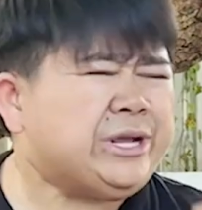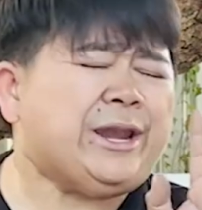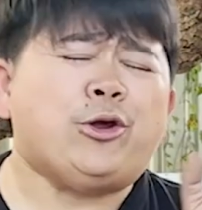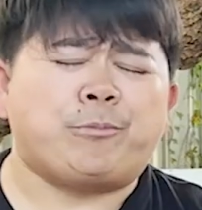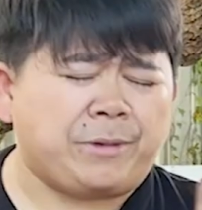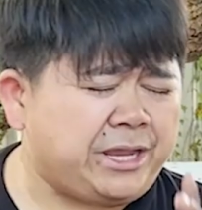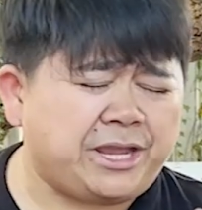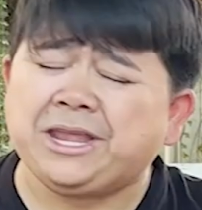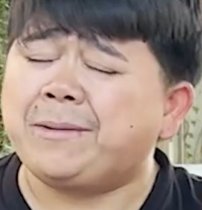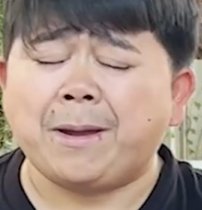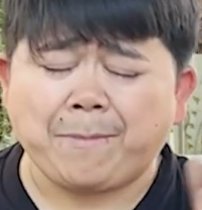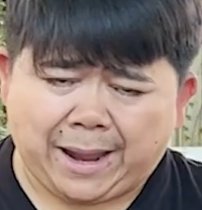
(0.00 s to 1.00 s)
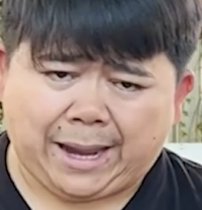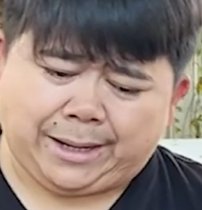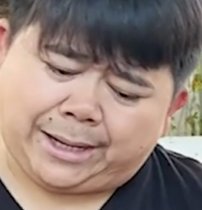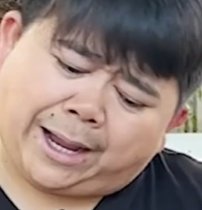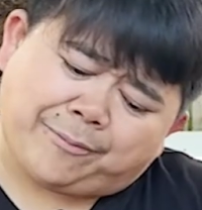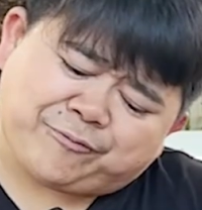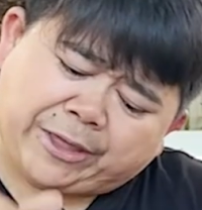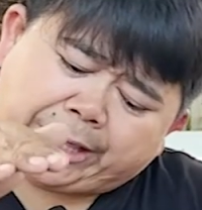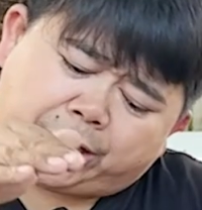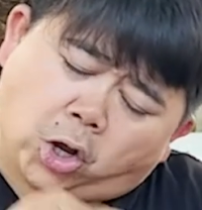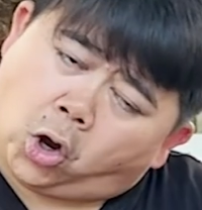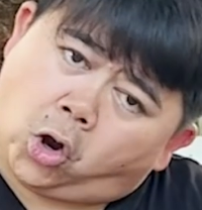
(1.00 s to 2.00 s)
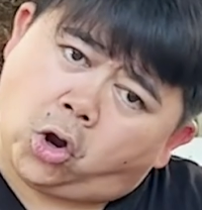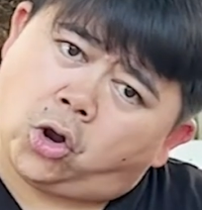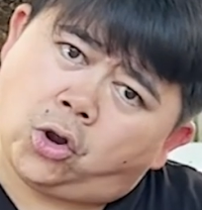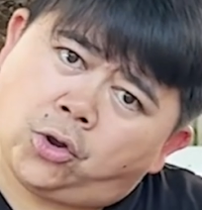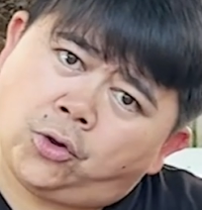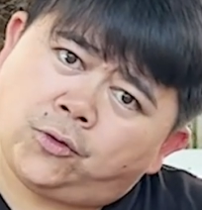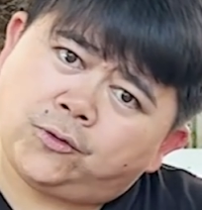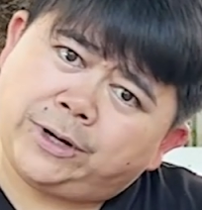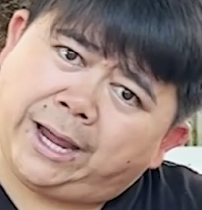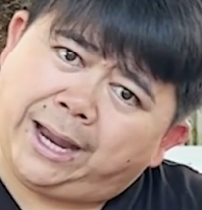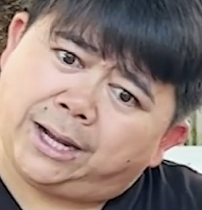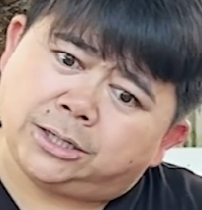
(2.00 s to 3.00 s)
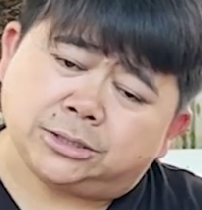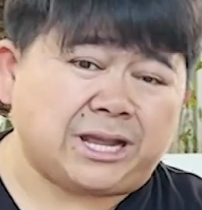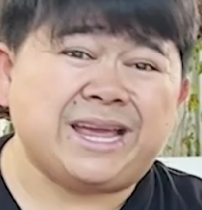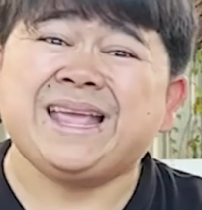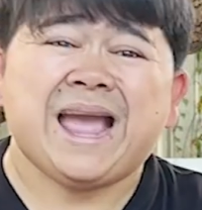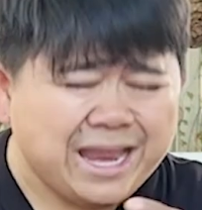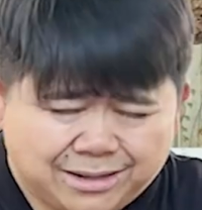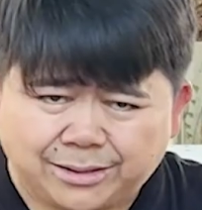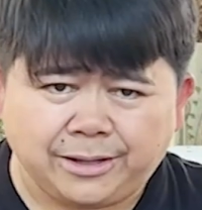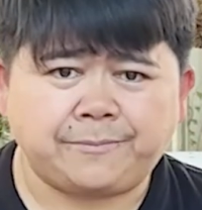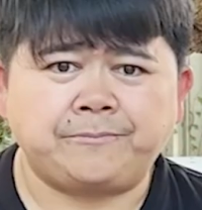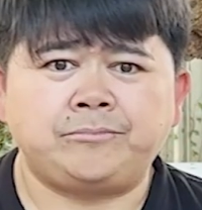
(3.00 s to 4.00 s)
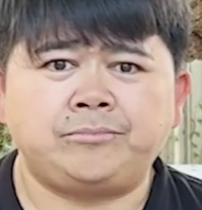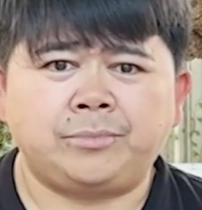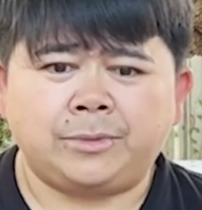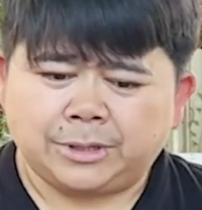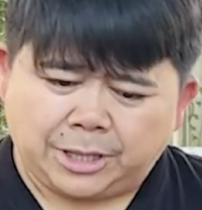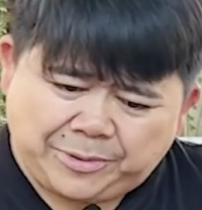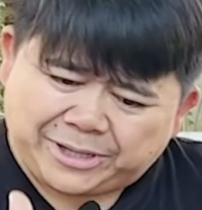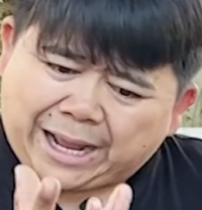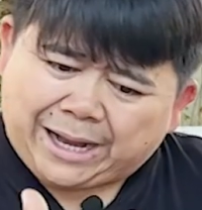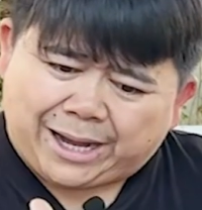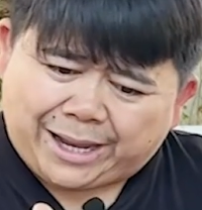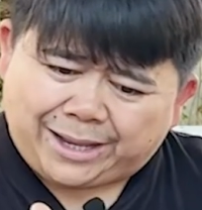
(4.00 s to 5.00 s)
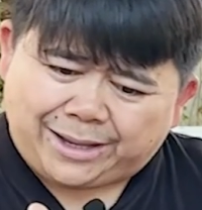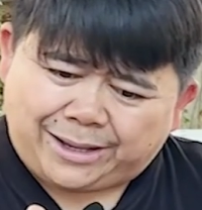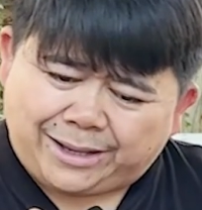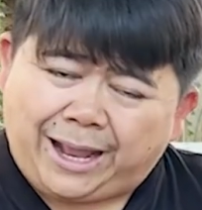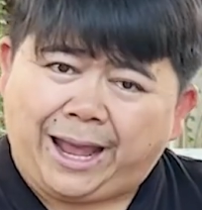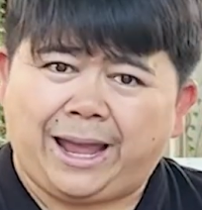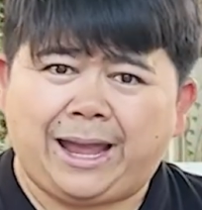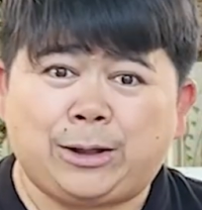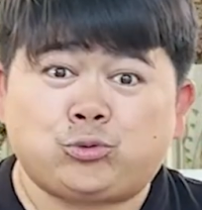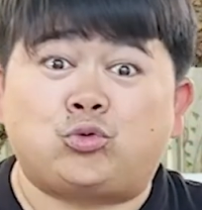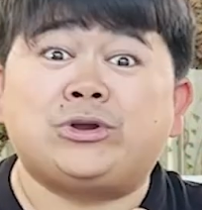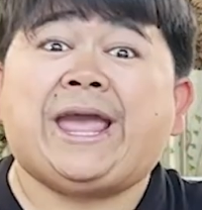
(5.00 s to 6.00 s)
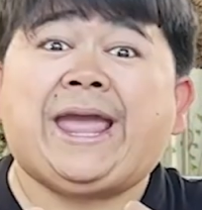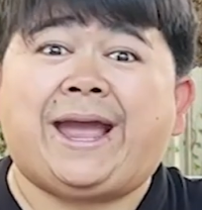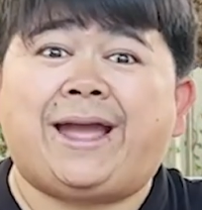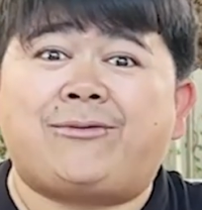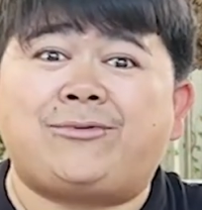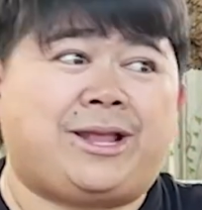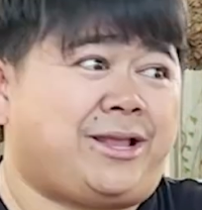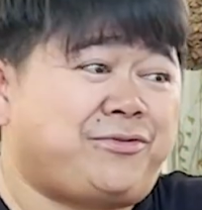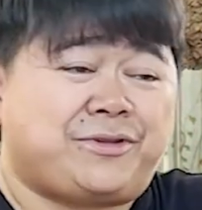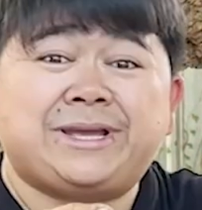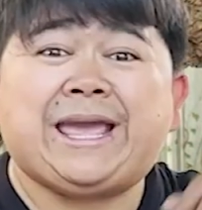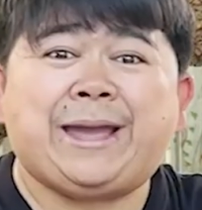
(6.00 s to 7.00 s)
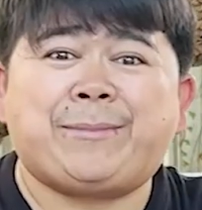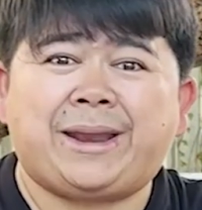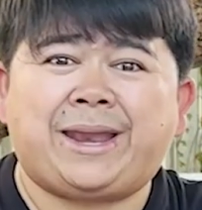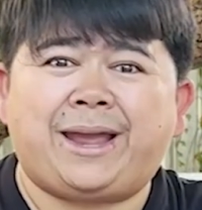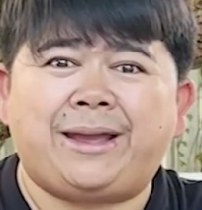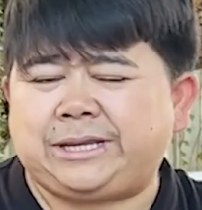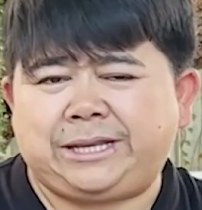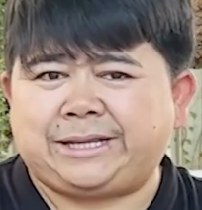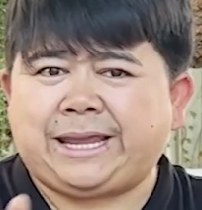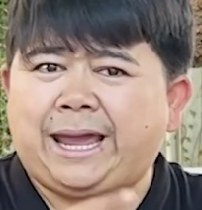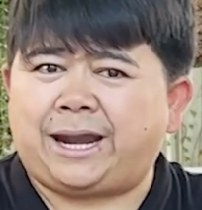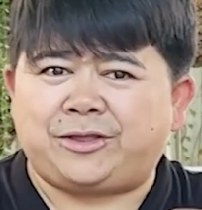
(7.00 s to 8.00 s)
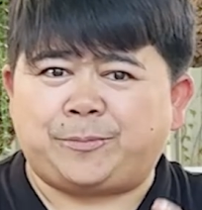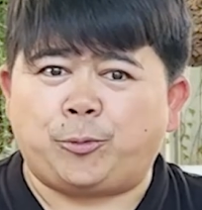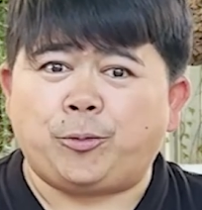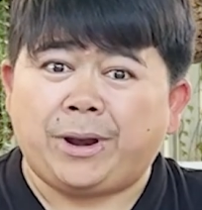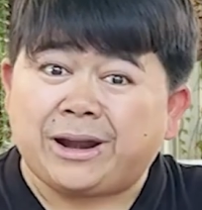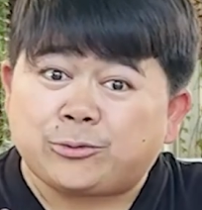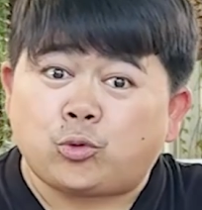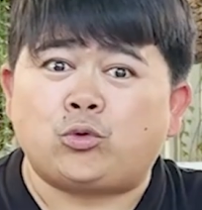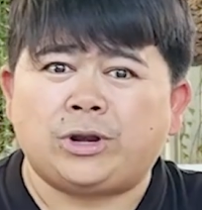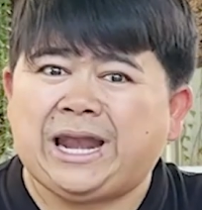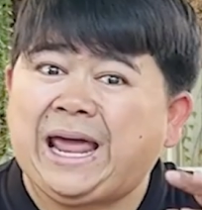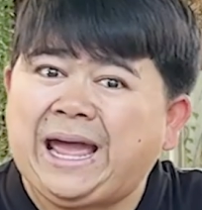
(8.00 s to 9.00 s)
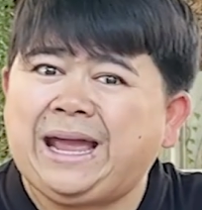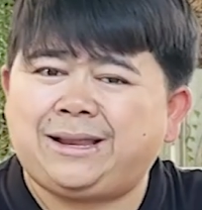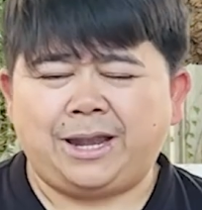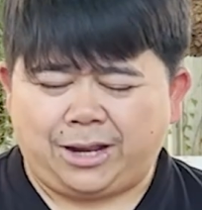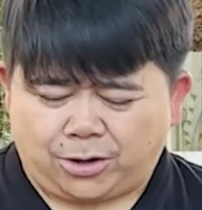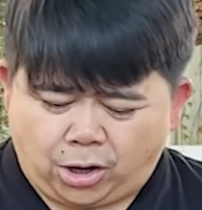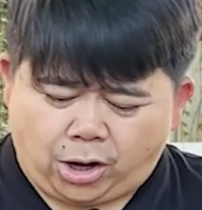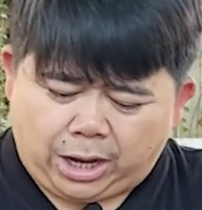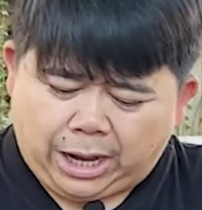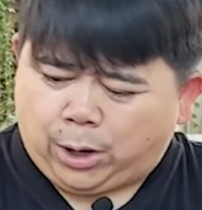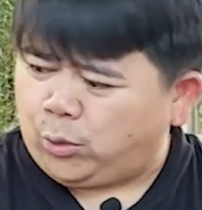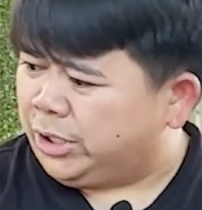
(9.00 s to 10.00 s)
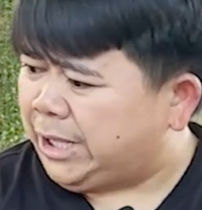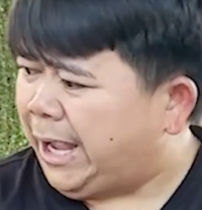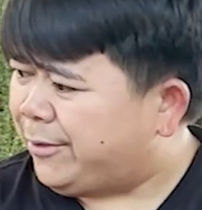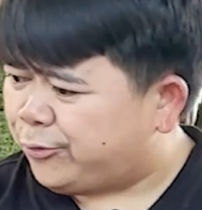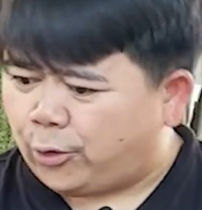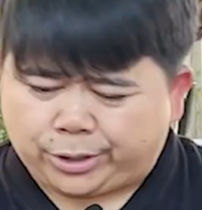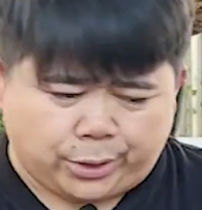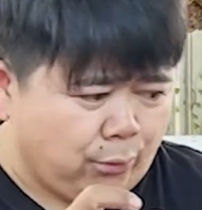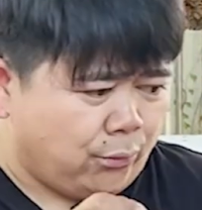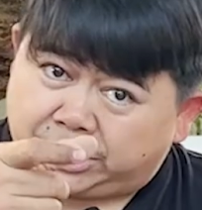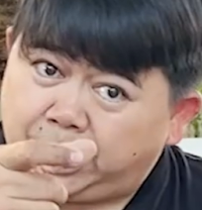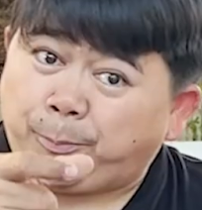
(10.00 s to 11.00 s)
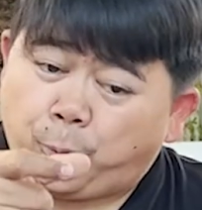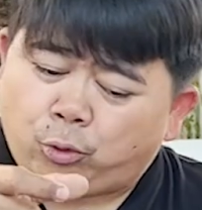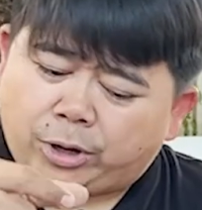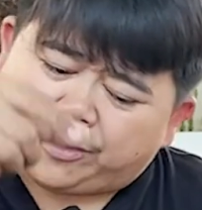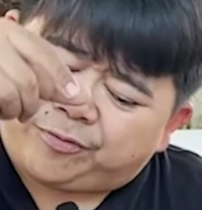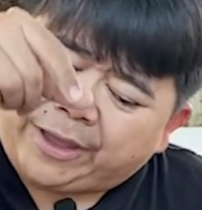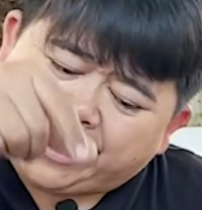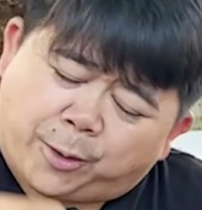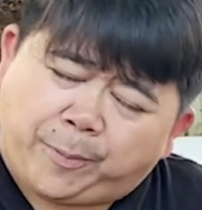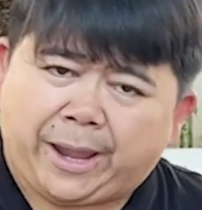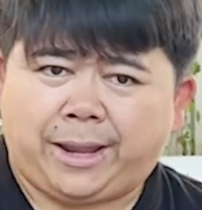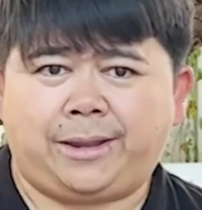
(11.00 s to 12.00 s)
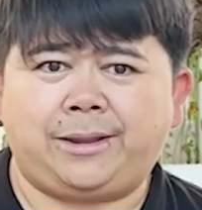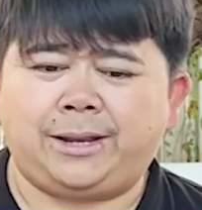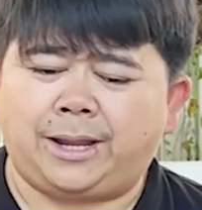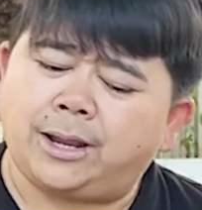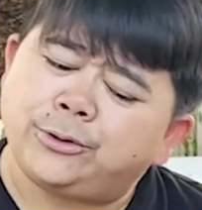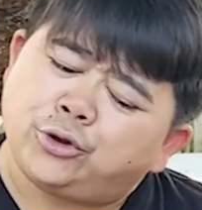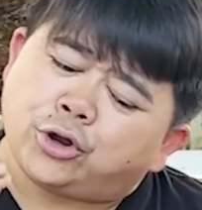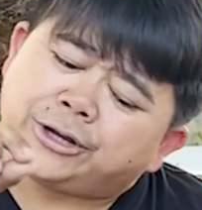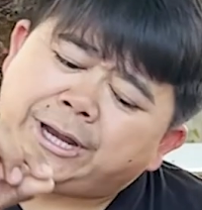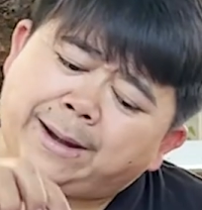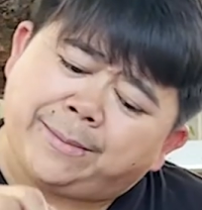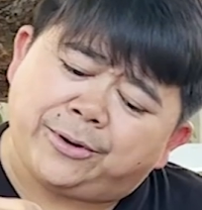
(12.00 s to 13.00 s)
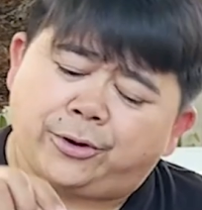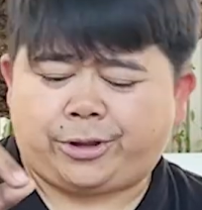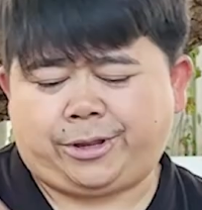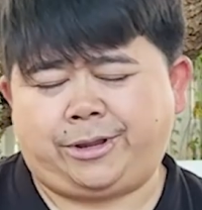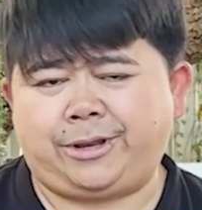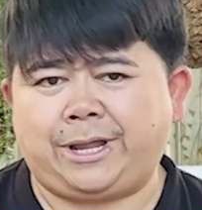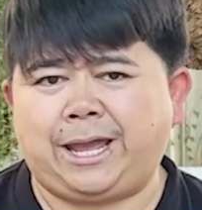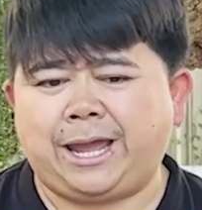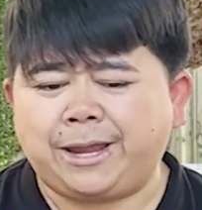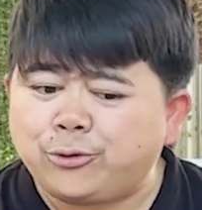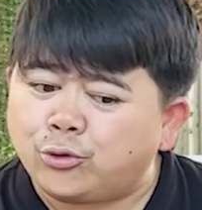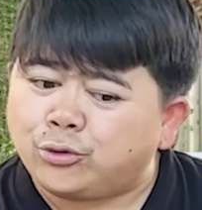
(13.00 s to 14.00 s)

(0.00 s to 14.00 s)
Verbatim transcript: ธีการอบมีเยอะแยะมากมายนะครับใส่กองนะฮะหรือถ้าง่ายๆเลย ถ้ามีกระถางเล็กนะฮะเอาถุงแกงอ่ะเวลาท่านซื้อแกงมาเนี่ยกินแกงอะไรเสร็จปุ๊บเนี่ยถุงเนี่ยล้าง แล้วก็เอากระถาง่องนิ้วที่เราปลูกเนี่ยใส่เข้าไปหยอดน้ำไว้หน่อยะฮะให้